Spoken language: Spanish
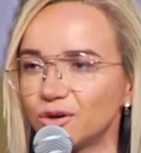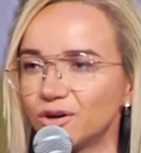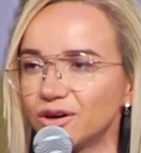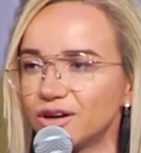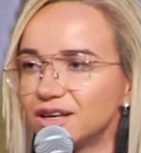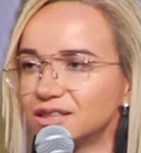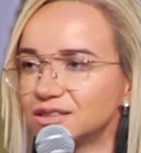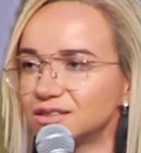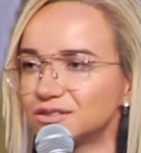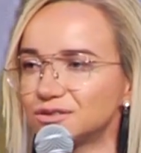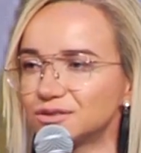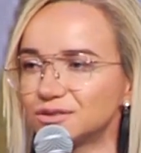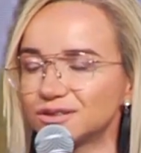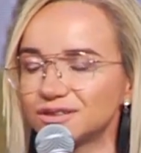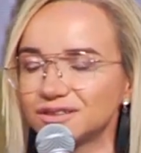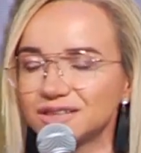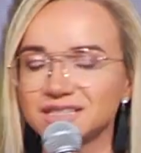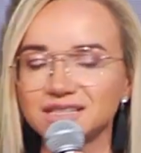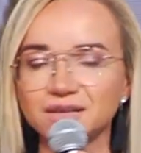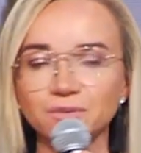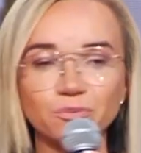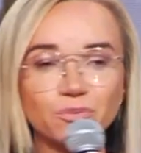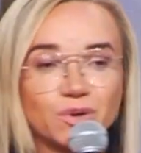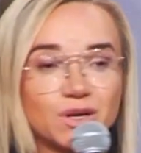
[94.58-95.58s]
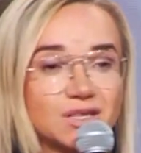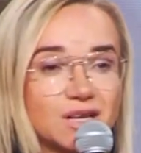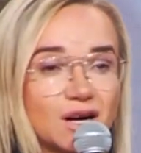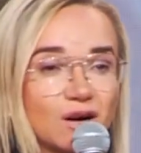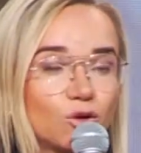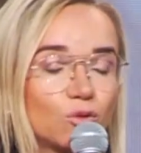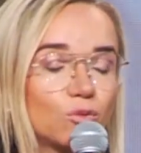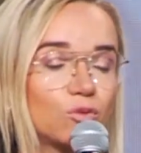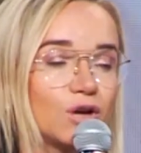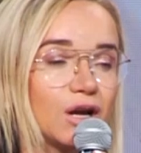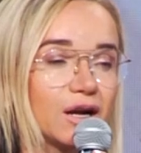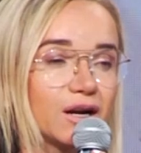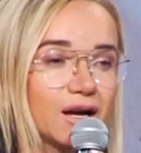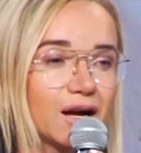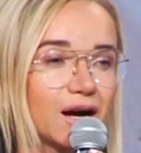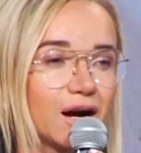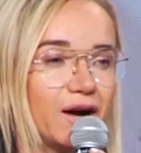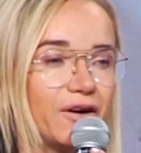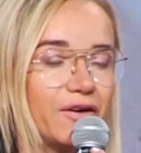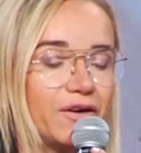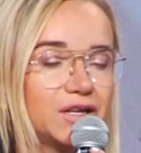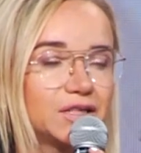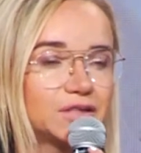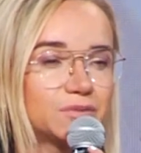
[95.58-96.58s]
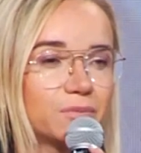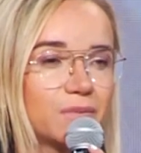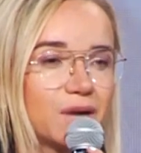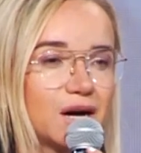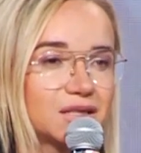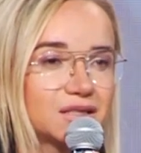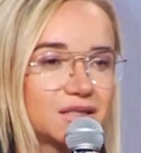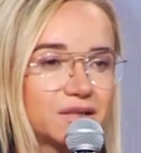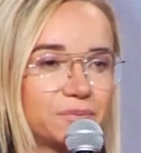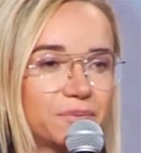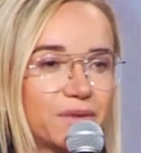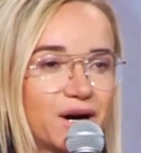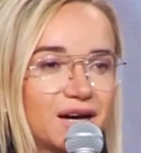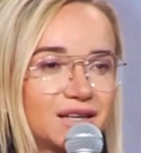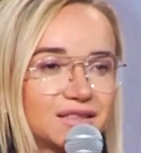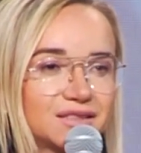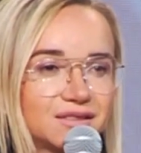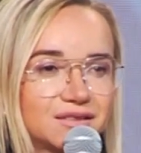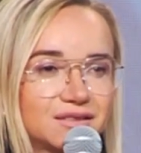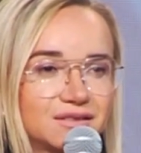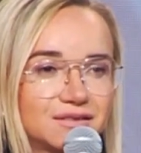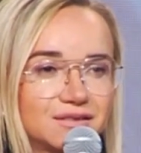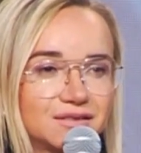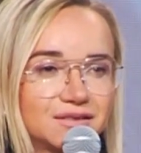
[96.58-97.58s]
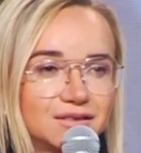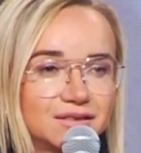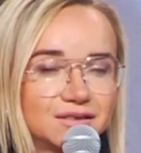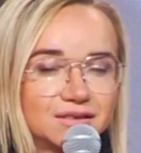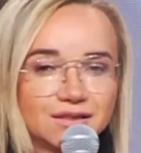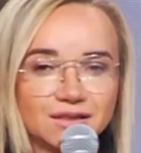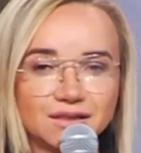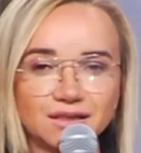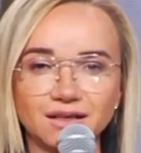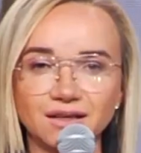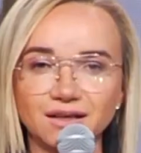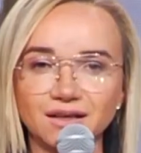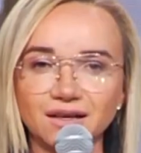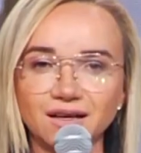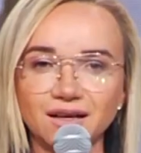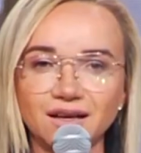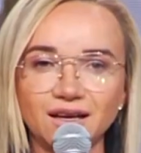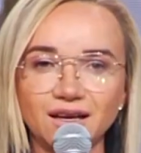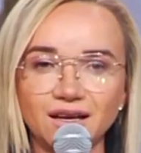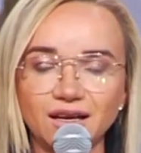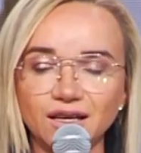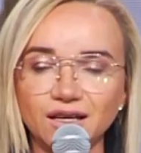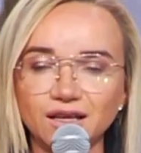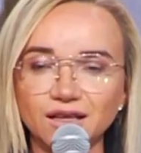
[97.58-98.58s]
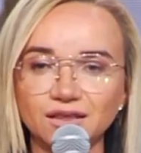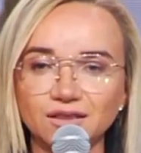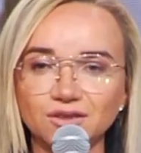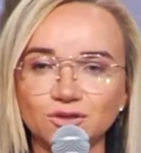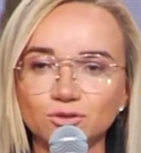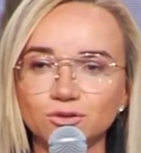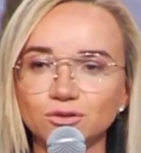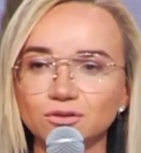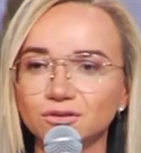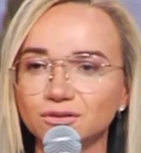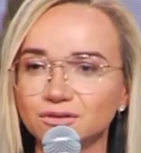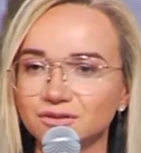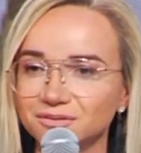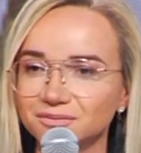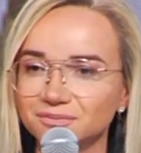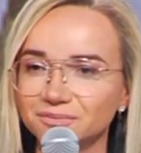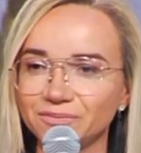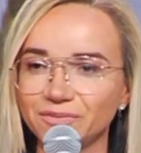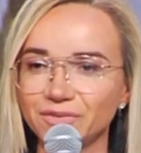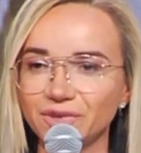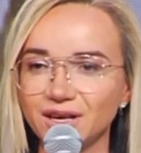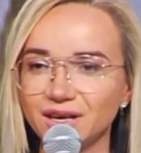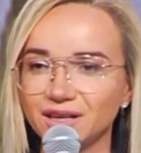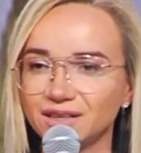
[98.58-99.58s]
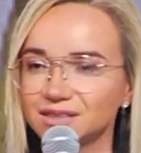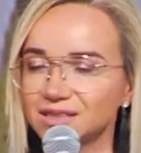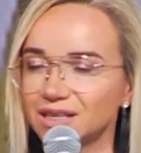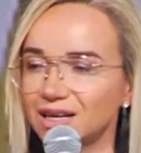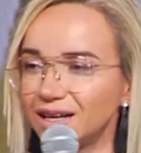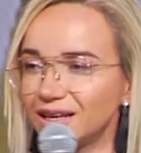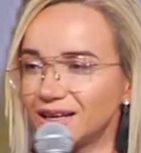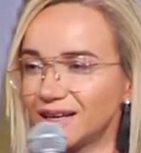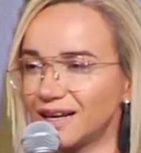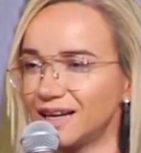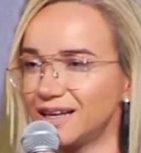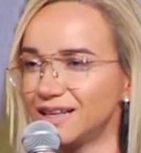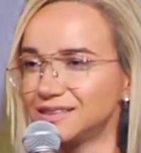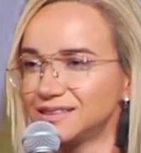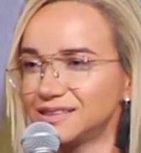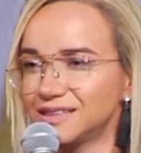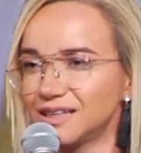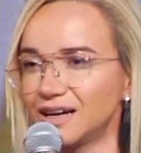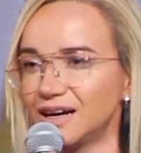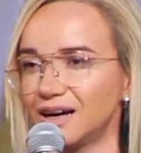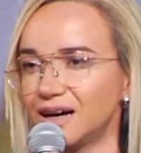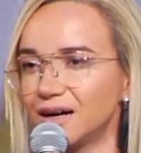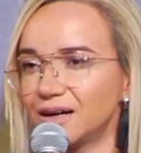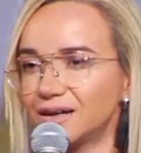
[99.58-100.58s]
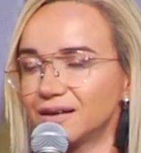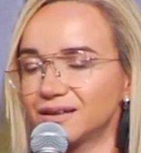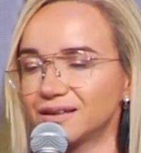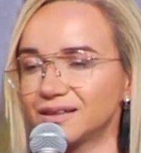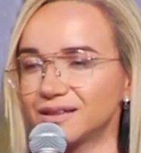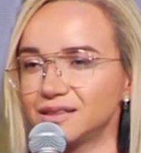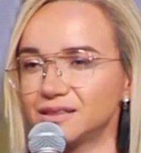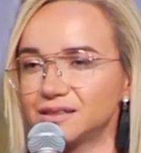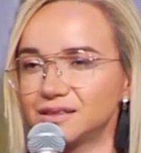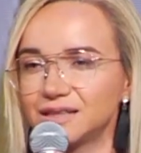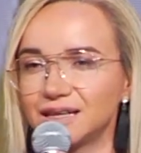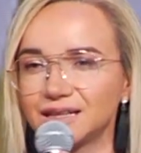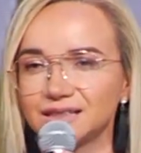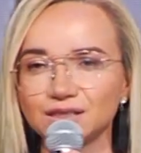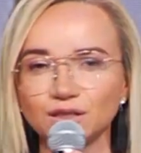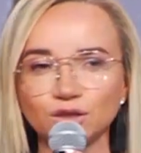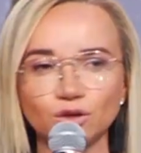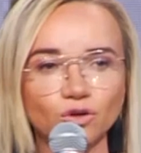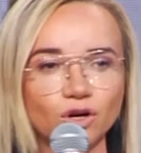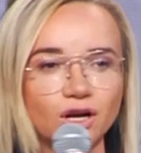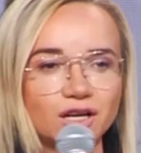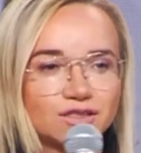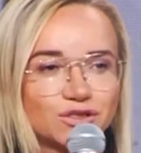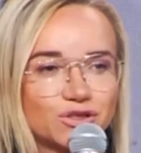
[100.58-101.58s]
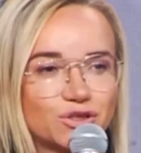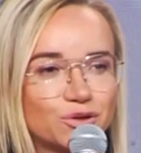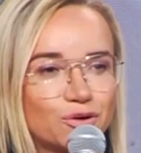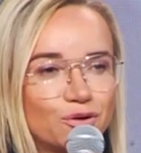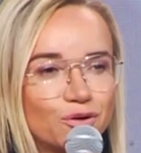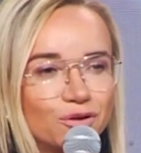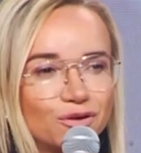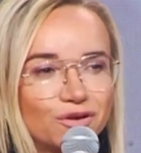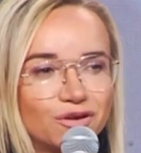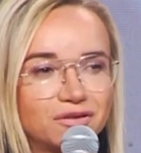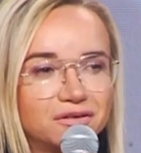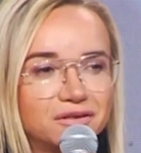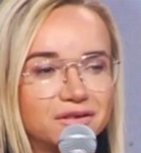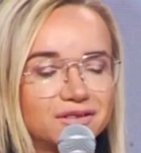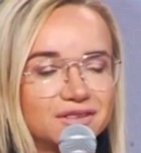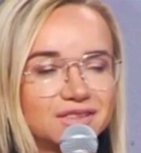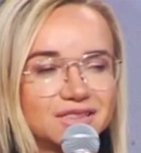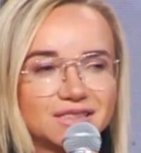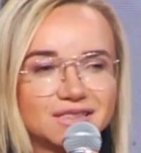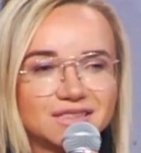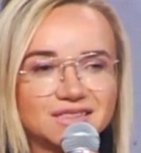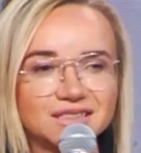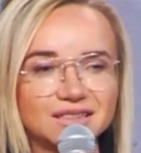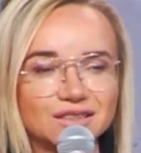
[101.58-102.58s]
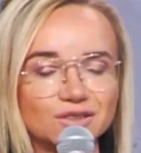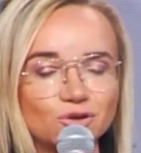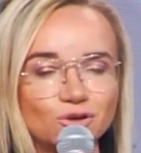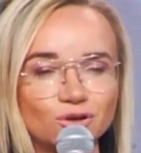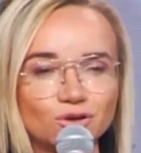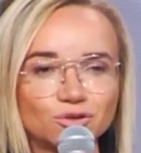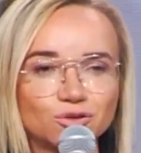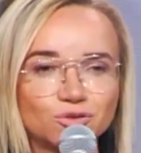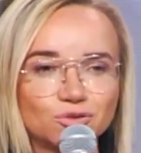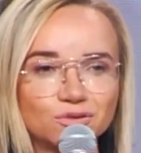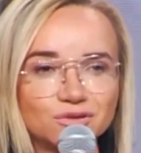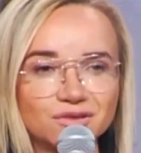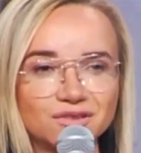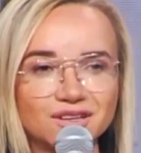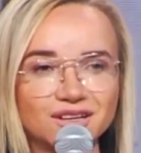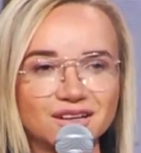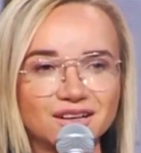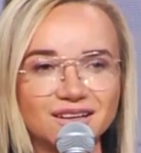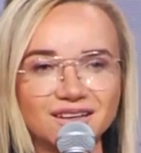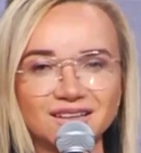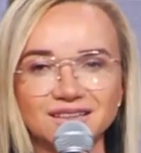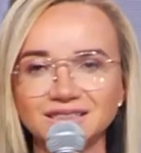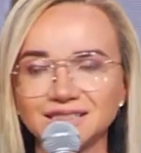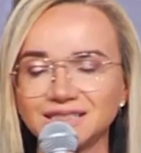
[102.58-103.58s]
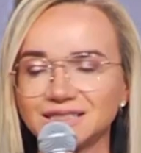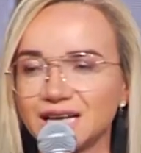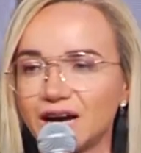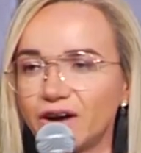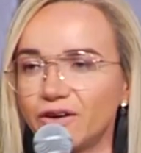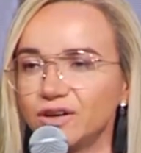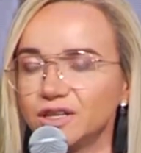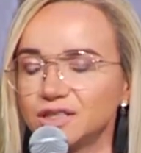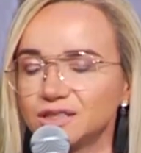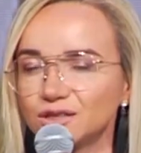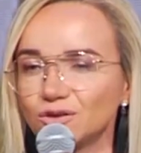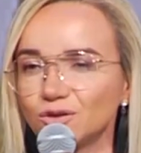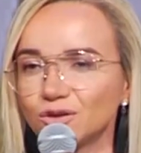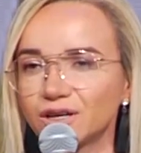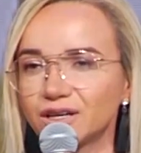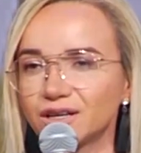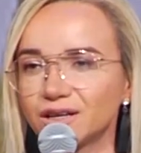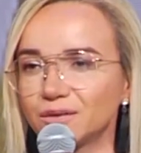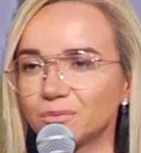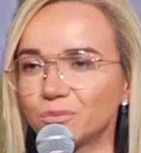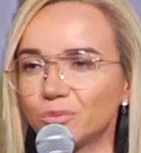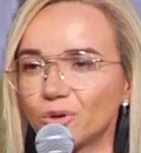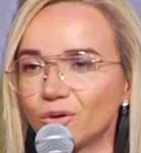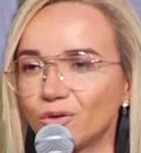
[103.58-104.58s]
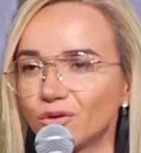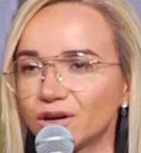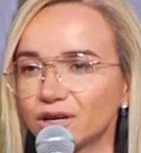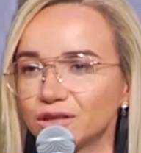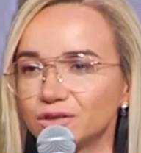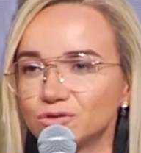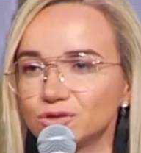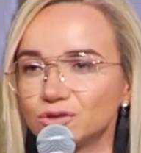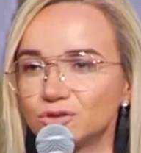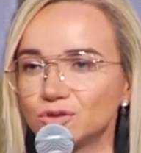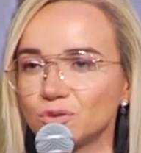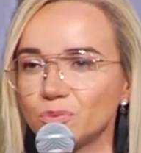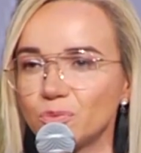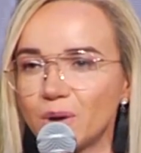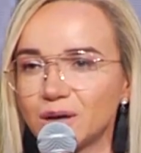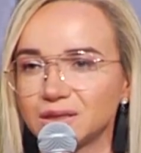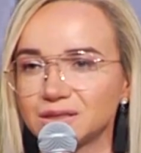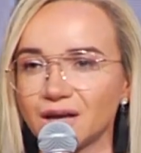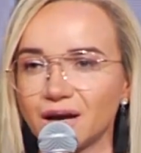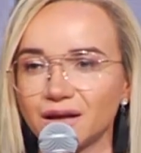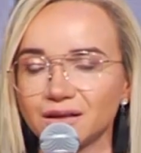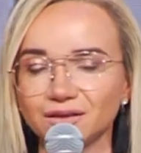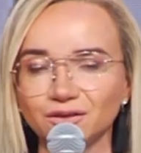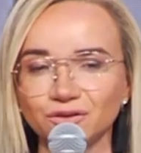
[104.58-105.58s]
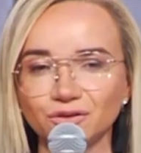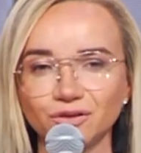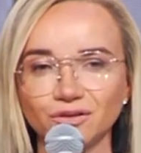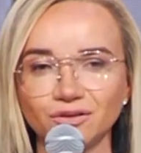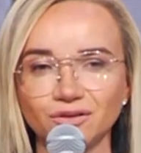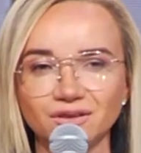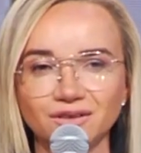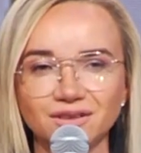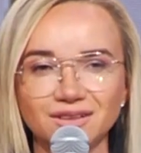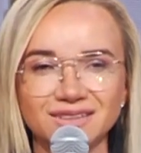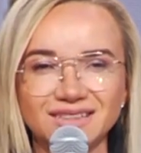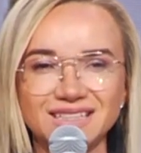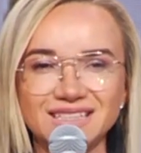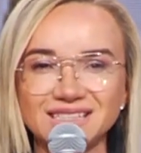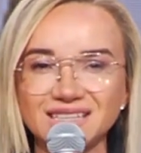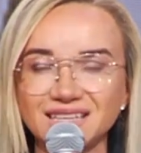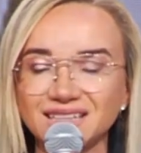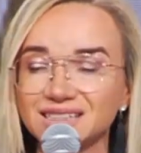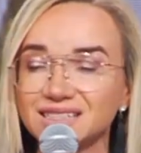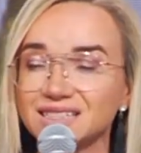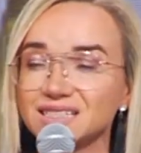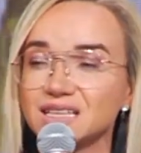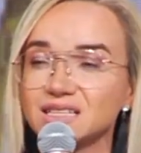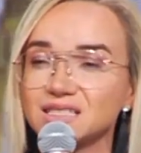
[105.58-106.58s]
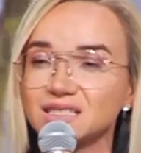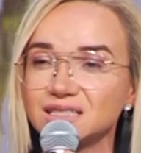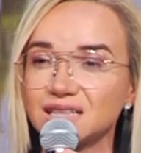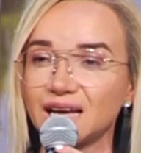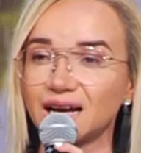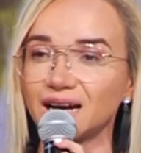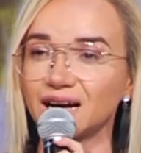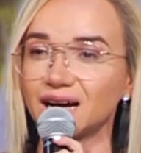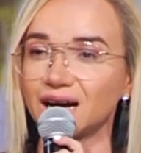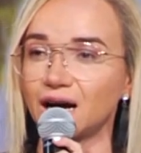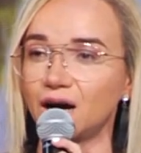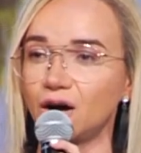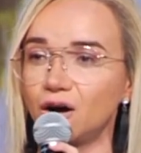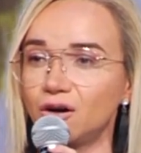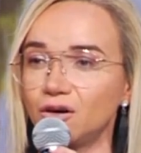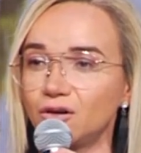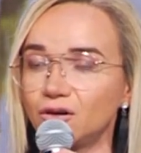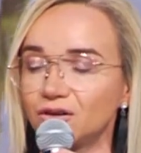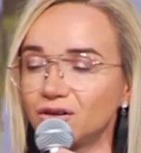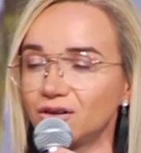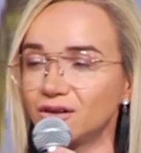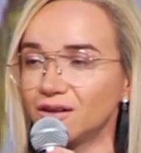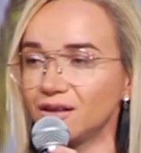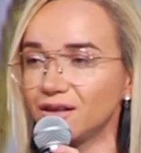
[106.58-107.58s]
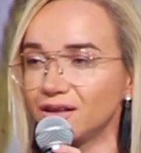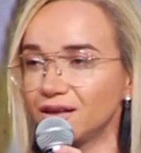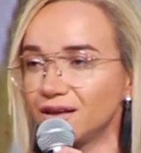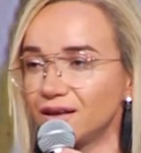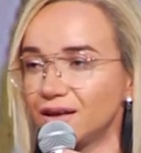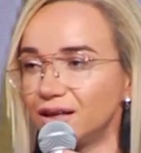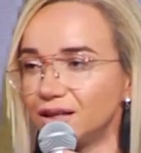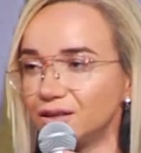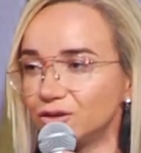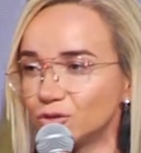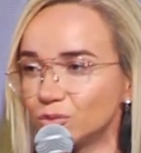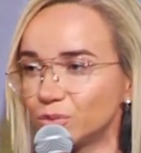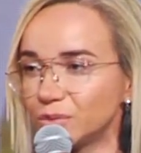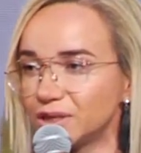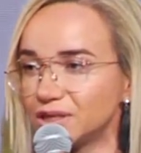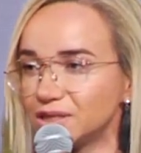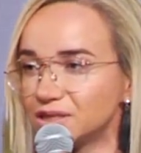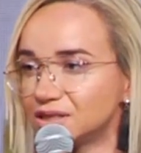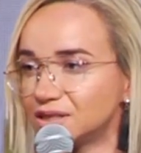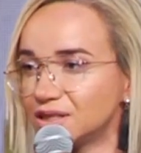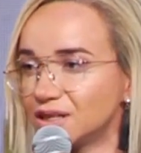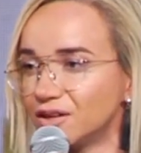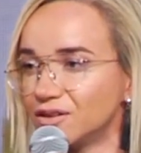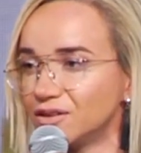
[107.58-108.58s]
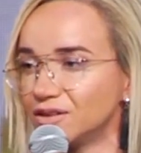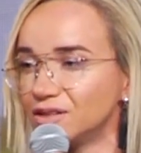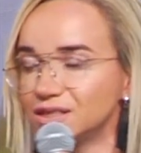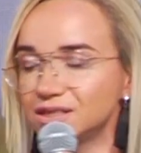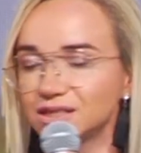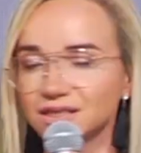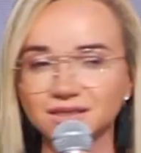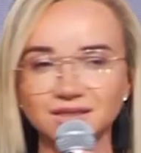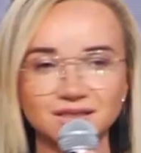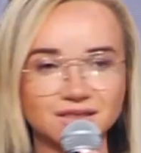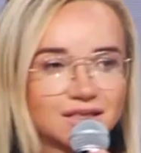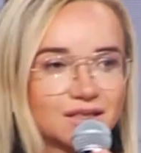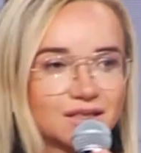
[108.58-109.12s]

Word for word: todo esto, y se empieza a acumular cada vez más y más. Y tú vienes a la iglesia, estás en oración, dices, Señor, tú sabes lo que, por lo que yo estoy pasando, te sientes estancado en tu ministerio y dices,